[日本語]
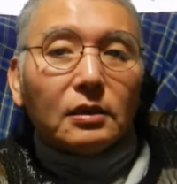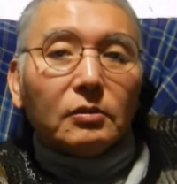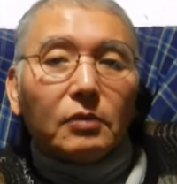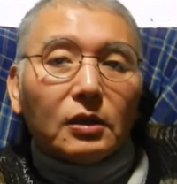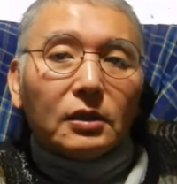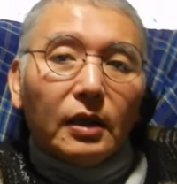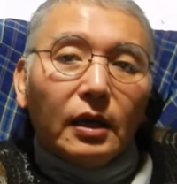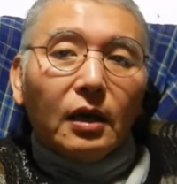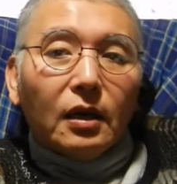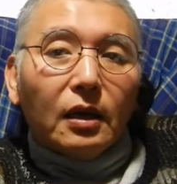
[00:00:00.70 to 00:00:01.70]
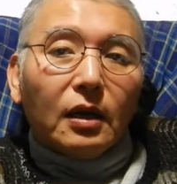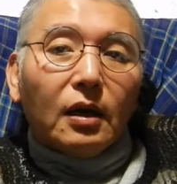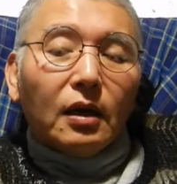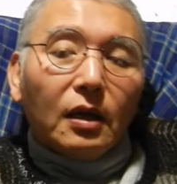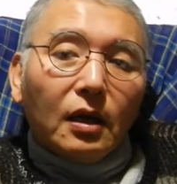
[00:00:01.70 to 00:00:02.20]
事部ですね。
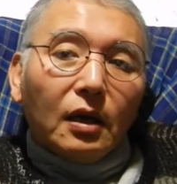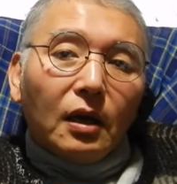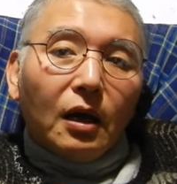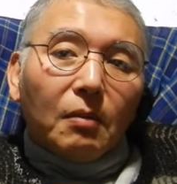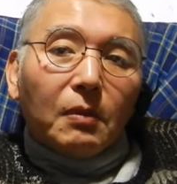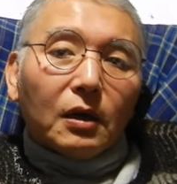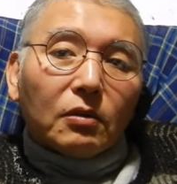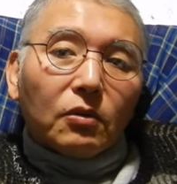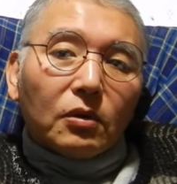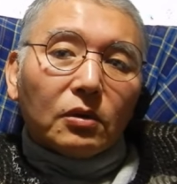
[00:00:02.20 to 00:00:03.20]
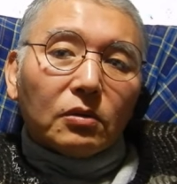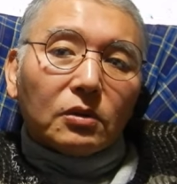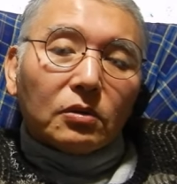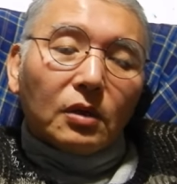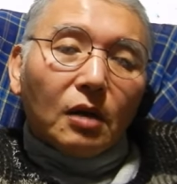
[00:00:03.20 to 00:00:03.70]
ハンマー家の本家の
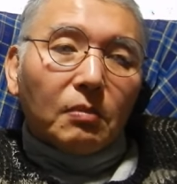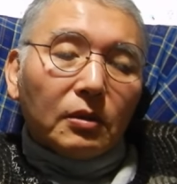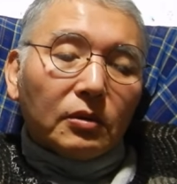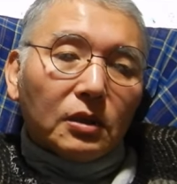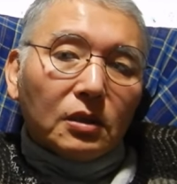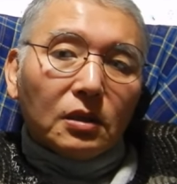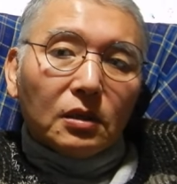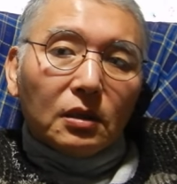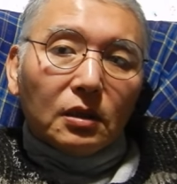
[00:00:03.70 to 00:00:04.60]
貴族のハンマー養成です。